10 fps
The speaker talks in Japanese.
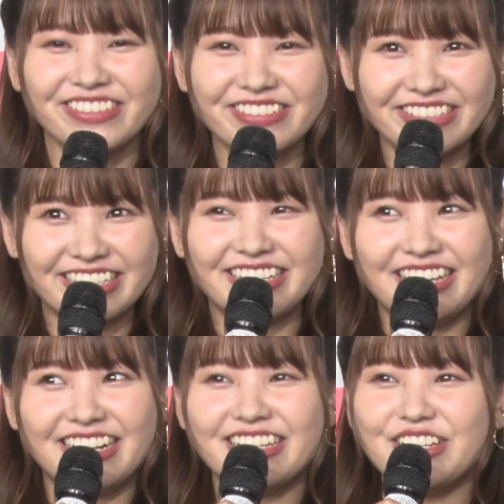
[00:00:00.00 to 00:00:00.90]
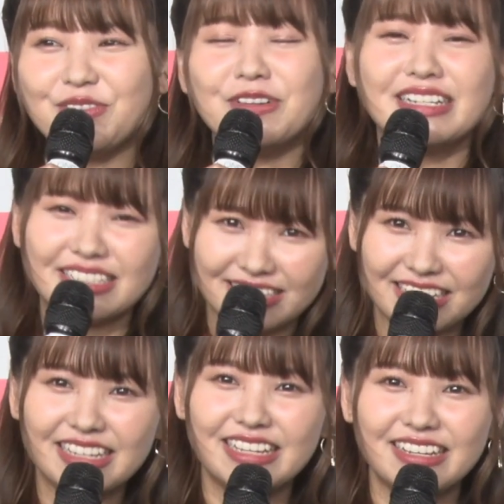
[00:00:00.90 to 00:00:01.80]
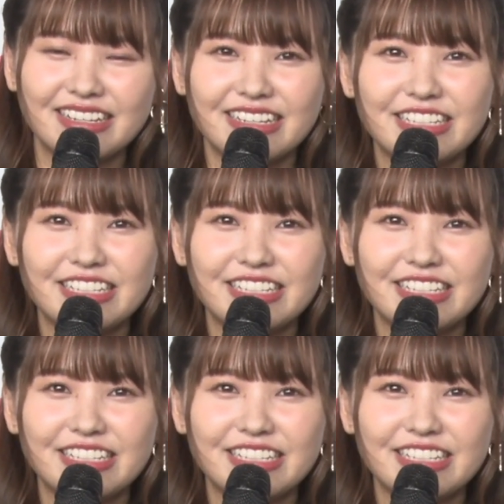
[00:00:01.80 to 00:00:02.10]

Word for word: お父さんに選んでもらって